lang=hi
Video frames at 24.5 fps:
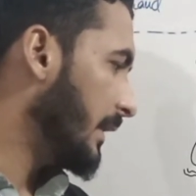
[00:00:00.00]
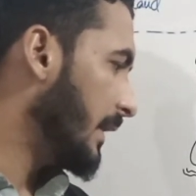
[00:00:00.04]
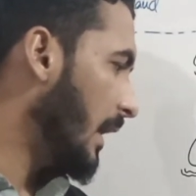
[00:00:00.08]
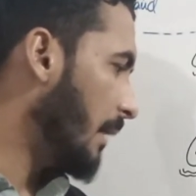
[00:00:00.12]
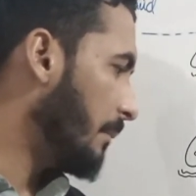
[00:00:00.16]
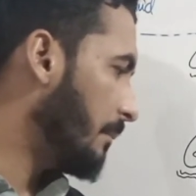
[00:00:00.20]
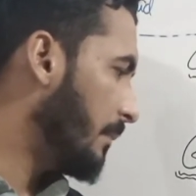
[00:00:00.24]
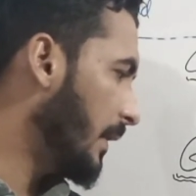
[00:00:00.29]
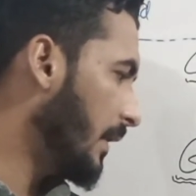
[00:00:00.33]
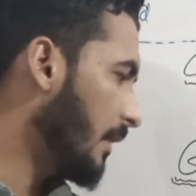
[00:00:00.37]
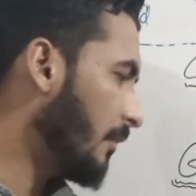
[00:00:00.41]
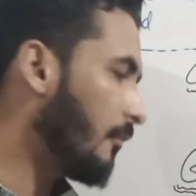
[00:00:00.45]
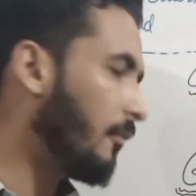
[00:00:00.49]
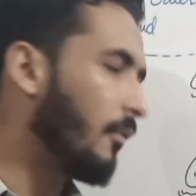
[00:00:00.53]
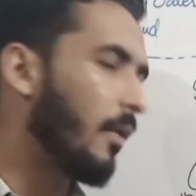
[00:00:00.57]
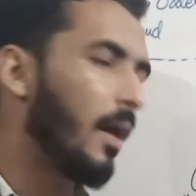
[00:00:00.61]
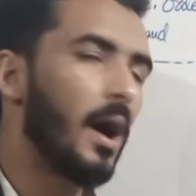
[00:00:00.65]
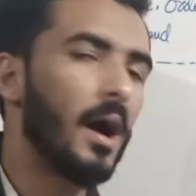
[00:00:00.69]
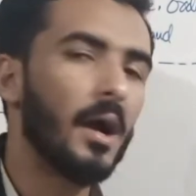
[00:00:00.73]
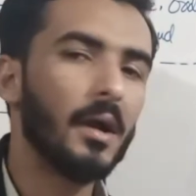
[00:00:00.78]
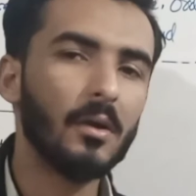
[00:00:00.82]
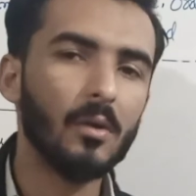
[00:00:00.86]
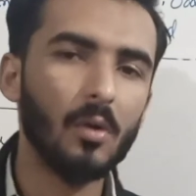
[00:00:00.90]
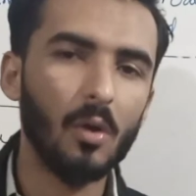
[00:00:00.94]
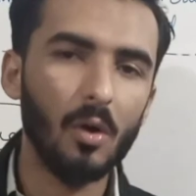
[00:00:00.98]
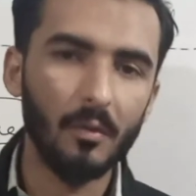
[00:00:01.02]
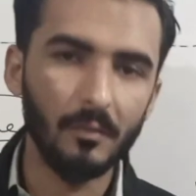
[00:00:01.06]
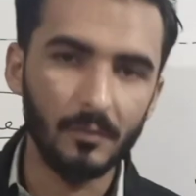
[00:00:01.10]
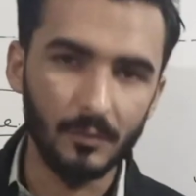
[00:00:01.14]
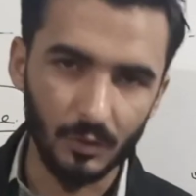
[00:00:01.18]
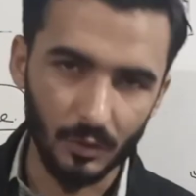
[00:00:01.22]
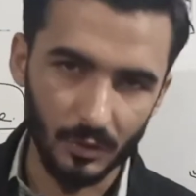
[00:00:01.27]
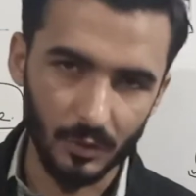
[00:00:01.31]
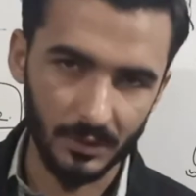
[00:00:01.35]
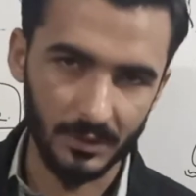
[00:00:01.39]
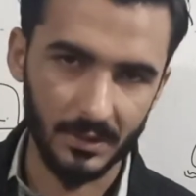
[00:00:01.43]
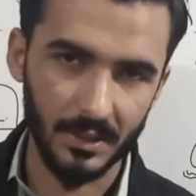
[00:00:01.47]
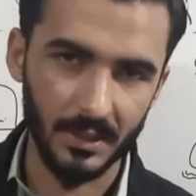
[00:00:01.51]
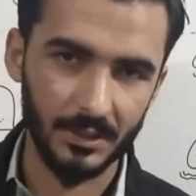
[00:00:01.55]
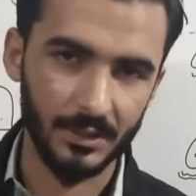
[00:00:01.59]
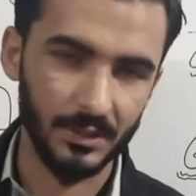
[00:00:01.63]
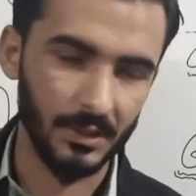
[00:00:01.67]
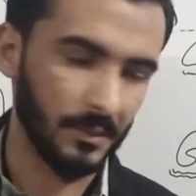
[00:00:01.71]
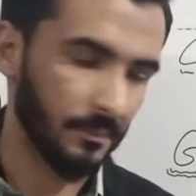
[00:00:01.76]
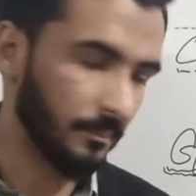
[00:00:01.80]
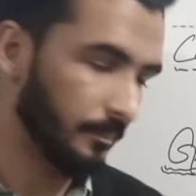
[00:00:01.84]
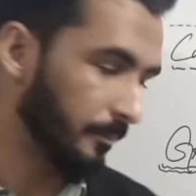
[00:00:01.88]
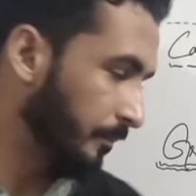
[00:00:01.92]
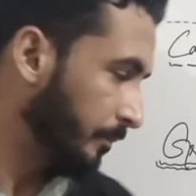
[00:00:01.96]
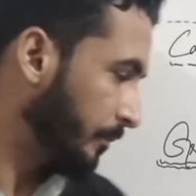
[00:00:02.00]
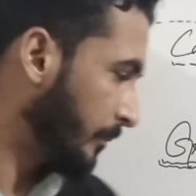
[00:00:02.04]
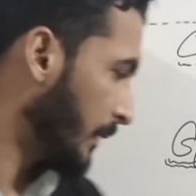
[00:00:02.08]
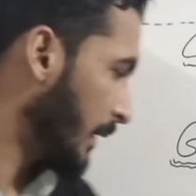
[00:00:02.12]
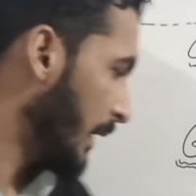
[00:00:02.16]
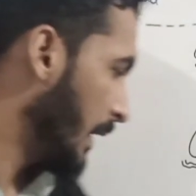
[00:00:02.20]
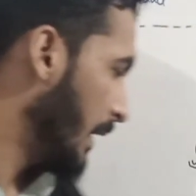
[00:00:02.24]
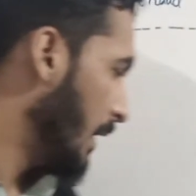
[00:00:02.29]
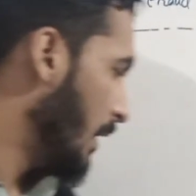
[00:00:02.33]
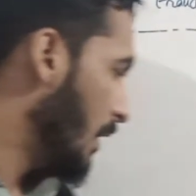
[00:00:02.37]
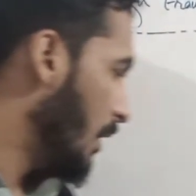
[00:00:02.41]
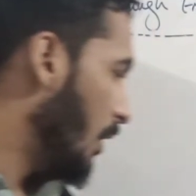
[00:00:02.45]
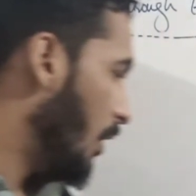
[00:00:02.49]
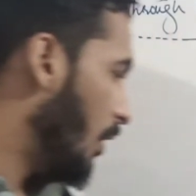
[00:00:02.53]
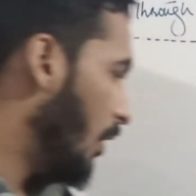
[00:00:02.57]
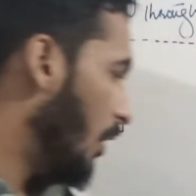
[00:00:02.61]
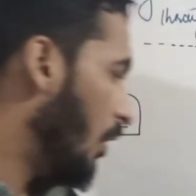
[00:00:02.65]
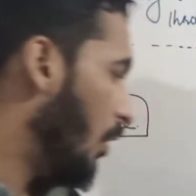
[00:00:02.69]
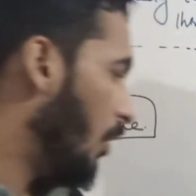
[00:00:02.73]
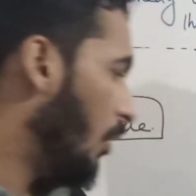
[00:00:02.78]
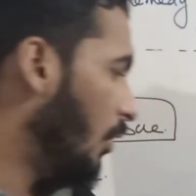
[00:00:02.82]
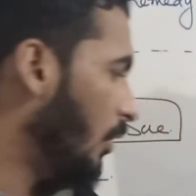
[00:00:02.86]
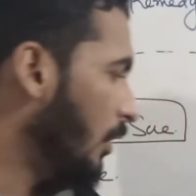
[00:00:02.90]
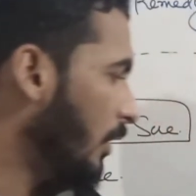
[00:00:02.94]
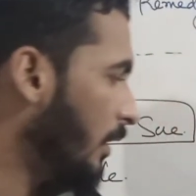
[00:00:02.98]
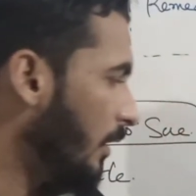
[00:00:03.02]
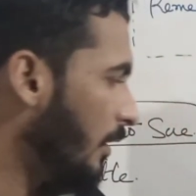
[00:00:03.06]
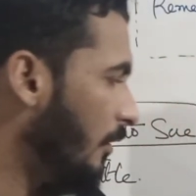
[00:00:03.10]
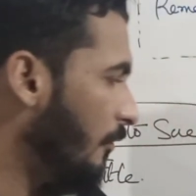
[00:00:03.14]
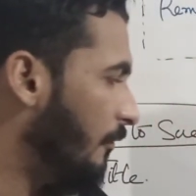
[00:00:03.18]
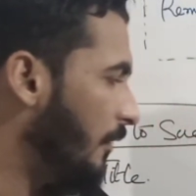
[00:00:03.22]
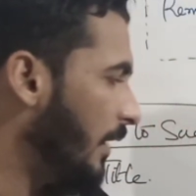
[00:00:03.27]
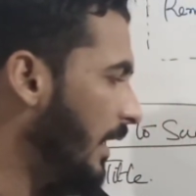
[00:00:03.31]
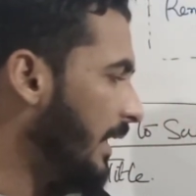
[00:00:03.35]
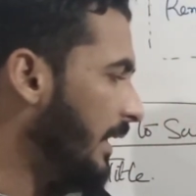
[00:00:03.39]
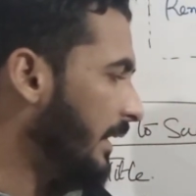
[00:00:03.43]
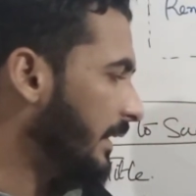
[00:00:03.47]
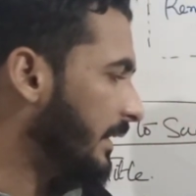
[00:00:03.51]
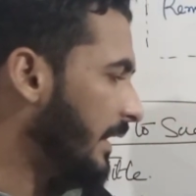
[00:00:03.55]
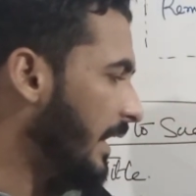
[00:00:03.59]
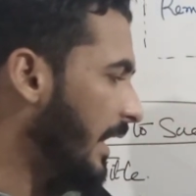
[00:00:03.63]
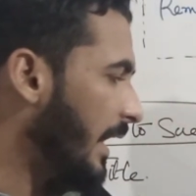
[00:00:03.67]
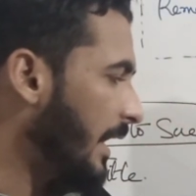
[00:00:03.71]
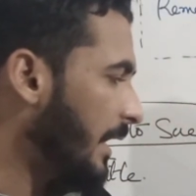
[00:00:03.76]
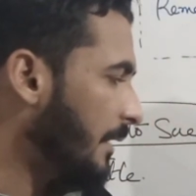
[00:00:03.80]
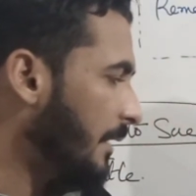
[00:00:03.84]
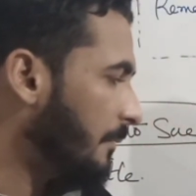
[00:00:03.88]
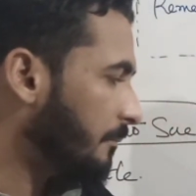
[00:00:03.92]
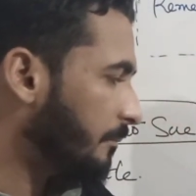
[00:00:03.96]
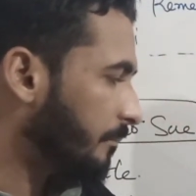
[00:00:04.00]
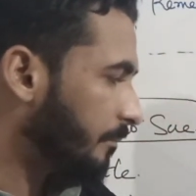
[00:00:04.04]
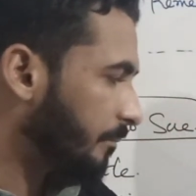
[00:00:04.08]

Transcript: या फिर वांट ऑफ जुरिस्टिक्शन और वेर इट लाए